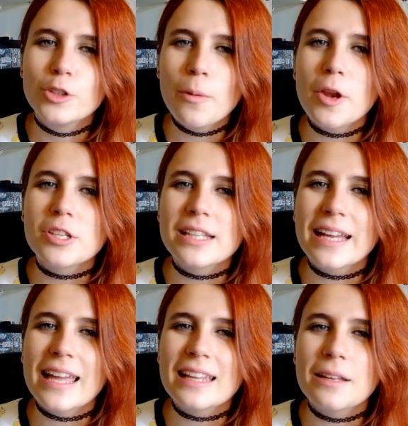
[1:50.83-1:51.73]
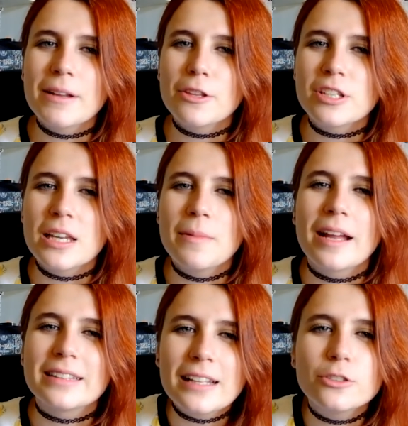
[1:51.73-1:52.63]
Número 7, quedarte viendo ese anime
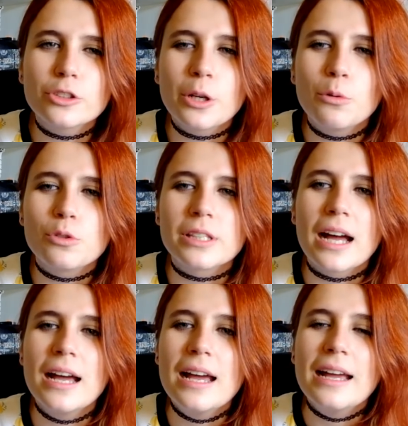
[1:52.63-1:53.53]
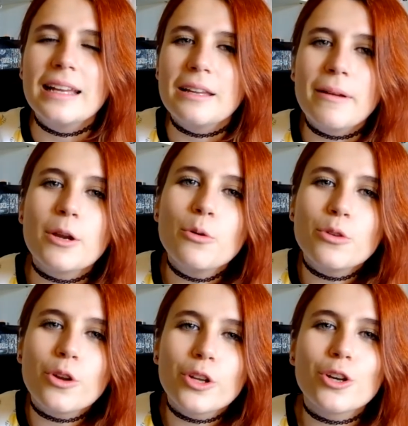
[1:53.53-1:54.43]
que tanto te gusta y ver
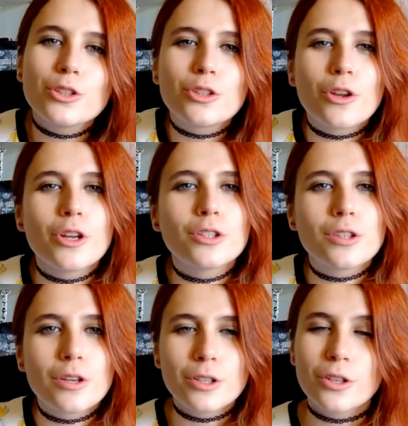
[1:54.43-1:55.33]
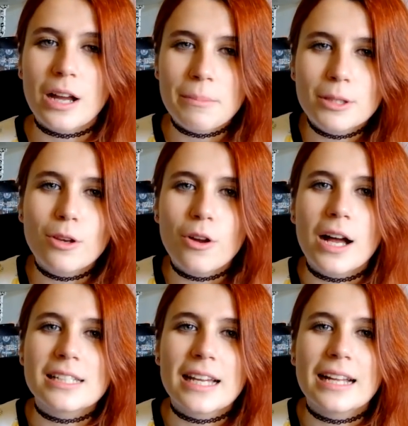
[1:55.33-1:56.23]
uno y otro y otro y otro capítulo
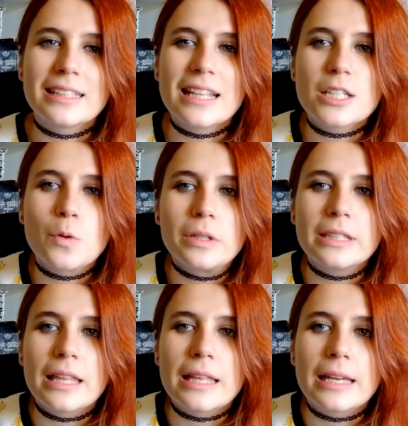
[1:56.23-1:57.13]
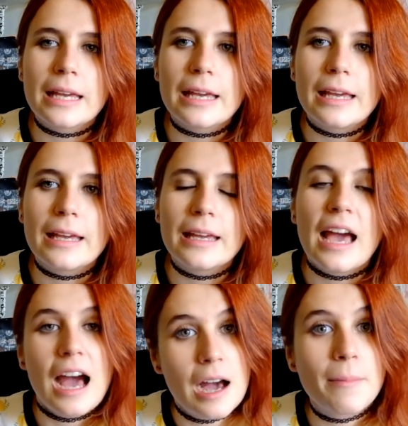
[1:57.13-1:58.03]
hasta que te das cuenta de que
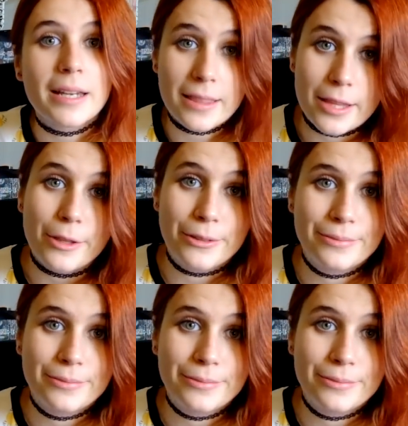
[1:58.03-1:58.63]
ha amanecido.